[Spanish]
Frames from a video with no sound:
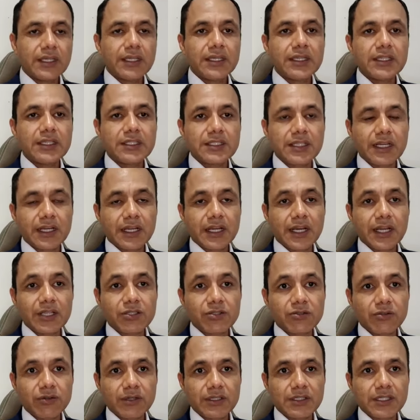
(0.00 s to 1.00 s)
Y si
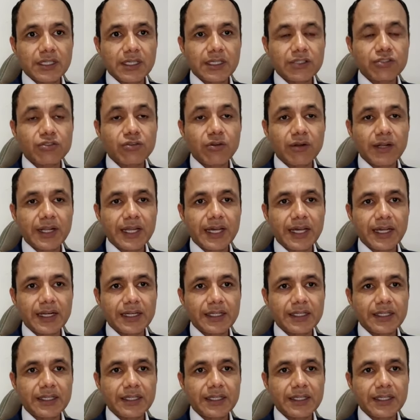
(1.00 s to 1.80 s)
acaso ese solar